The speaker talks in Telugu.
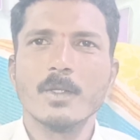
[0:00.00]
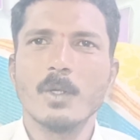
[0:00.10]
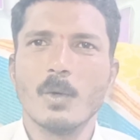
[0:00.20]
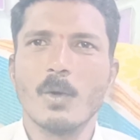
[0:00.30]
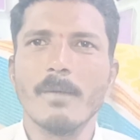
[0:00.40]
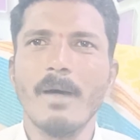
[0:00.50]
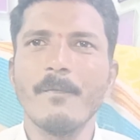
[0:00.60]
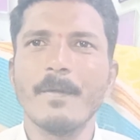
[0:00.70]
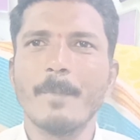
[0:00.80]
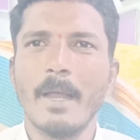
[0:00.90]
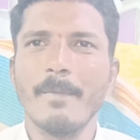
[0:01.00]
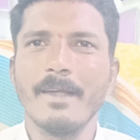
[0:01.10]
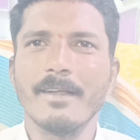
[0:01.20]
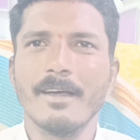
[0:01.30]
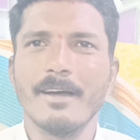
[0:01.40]
సో రుణమాఫీ
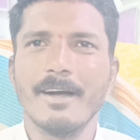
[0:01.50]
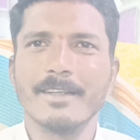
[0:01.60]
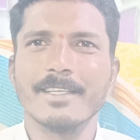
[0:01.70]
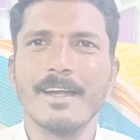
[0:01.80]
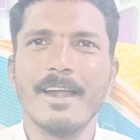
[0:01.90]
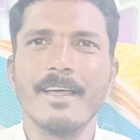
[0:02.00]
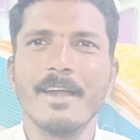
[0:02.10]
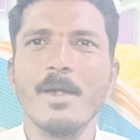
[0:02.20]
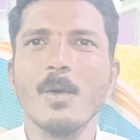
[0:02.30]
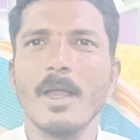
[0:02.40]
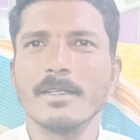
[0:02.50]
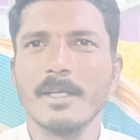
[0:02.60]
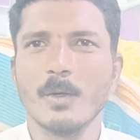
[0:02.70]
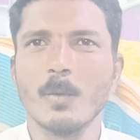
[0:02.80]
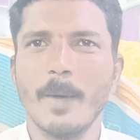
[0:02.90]
పేమెంట్ అక్షరాల రెండు
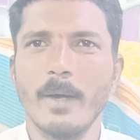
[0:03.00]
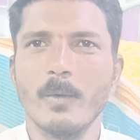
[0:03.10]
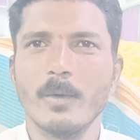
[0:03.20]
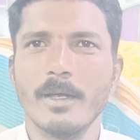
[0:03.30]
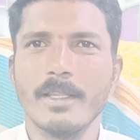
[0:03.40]
లక్షల రూపాయలు